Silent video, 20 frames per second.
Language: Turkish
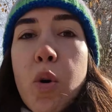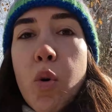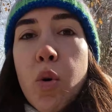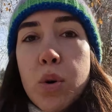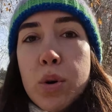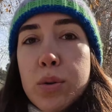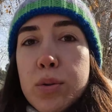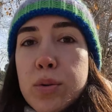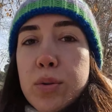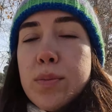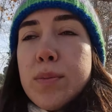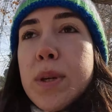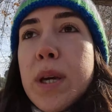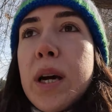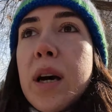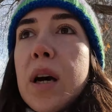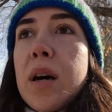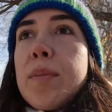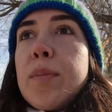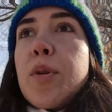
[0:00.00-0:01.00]
korktum
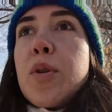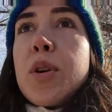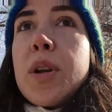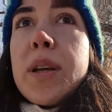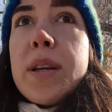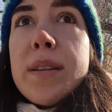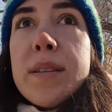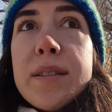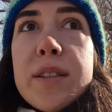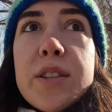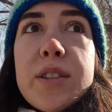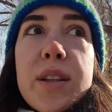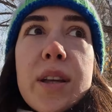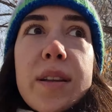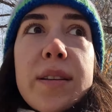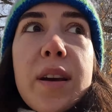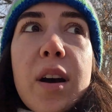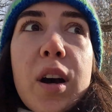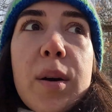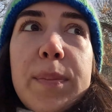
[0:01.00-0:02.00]
ya böyle
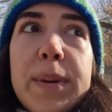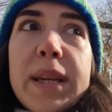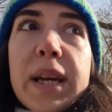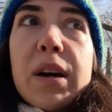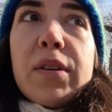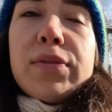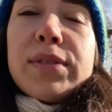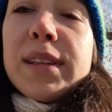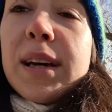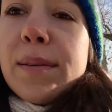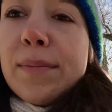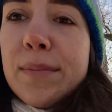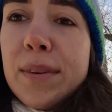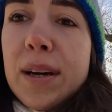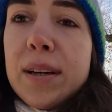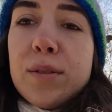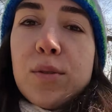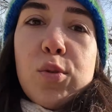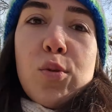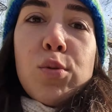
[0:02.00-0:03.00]
işte daha bir haftam
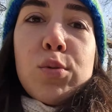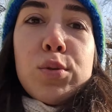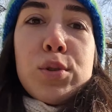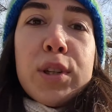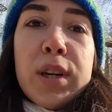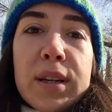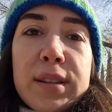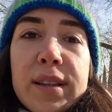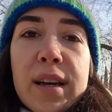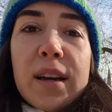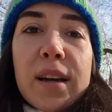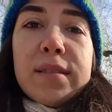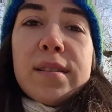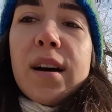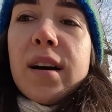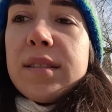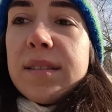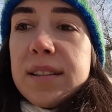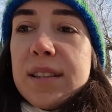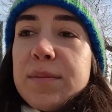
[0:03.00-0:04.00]
var ne olacak daha
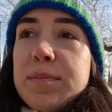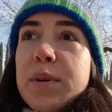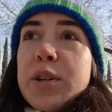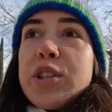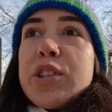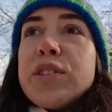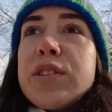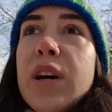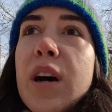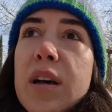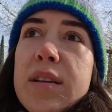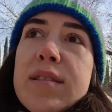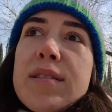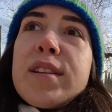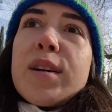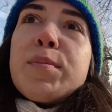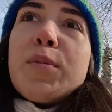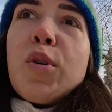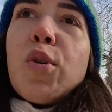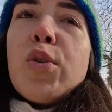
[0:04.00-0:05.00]
tatilin başında
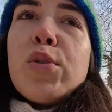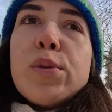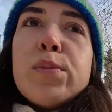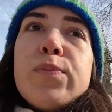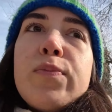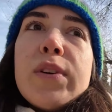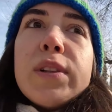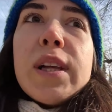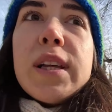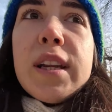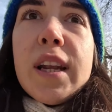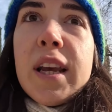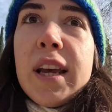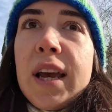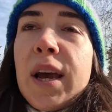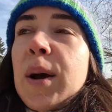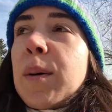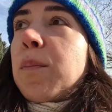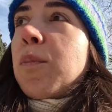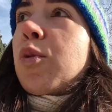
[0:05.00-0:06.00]
hasta mı oldum falan
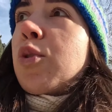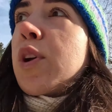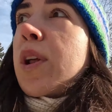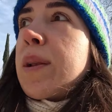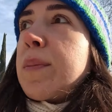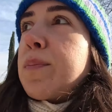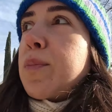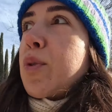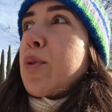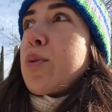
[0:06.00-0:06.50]
moralim